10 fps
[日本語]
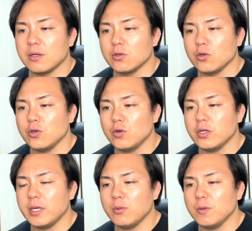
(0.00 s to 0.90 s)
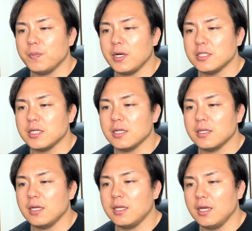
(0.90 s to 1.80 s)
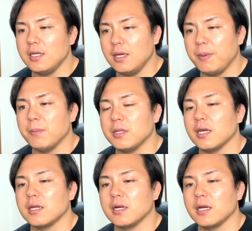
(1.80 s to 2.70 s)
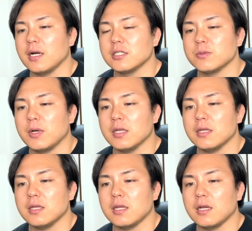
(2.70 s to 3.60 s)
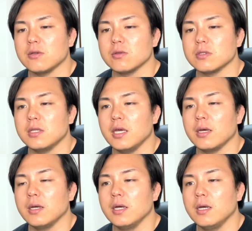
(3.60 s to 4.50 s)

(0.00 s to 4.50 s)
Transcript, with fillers: 土俵際もう一歩足が出ていればみたいなね勝ちもあったので